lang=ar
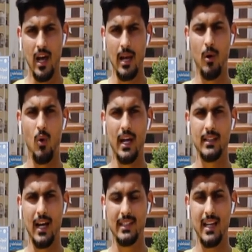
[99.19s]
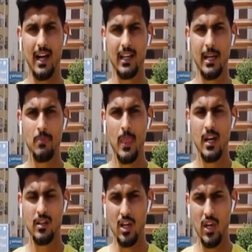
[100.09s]
المواد التعقيم
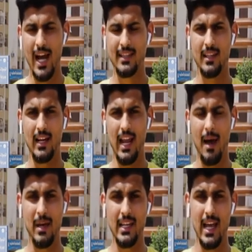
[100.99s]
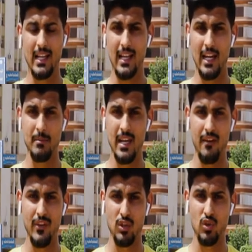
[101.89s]
نجحت العملية التعليمية
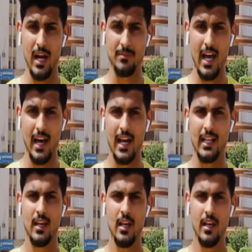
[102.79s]
في إجراء امتحانات